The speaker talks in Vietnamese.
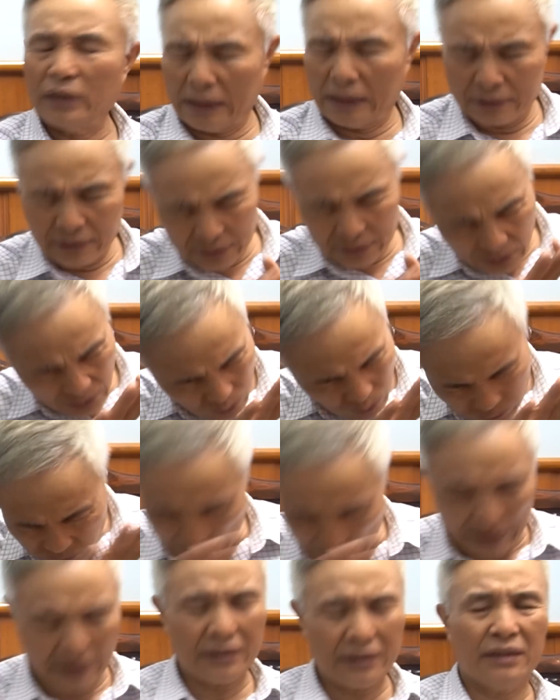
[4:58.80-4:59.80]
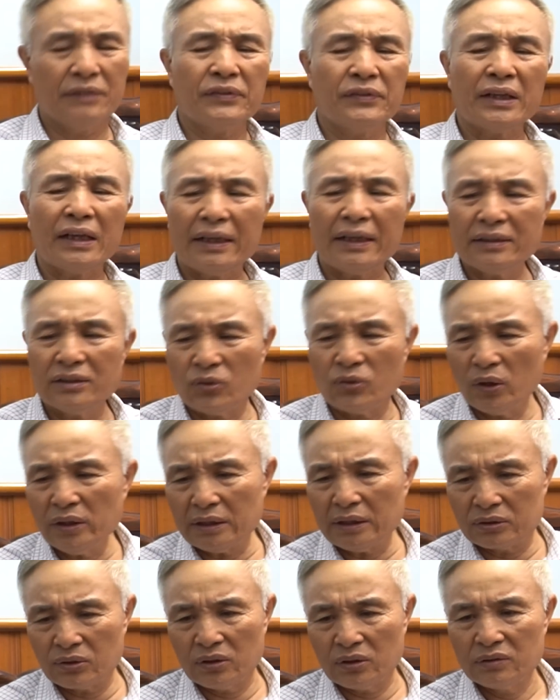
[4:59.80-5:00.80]
khẳng định là không, khẳng định với các anh có
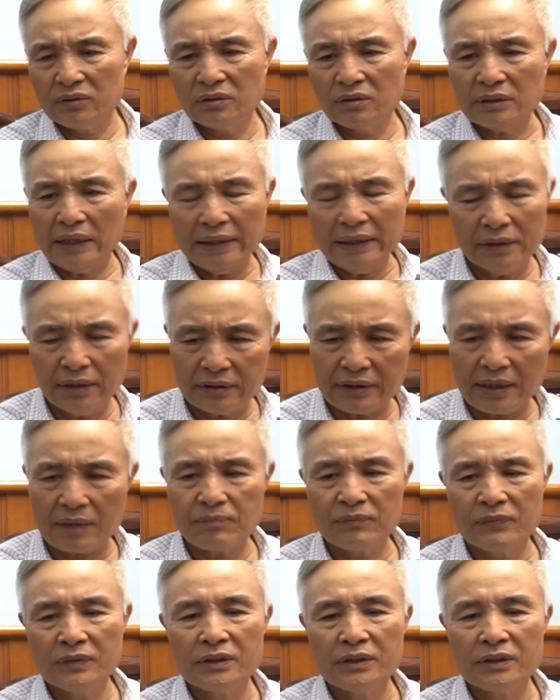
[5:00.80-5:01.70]
địch rồi, các anh lên xem.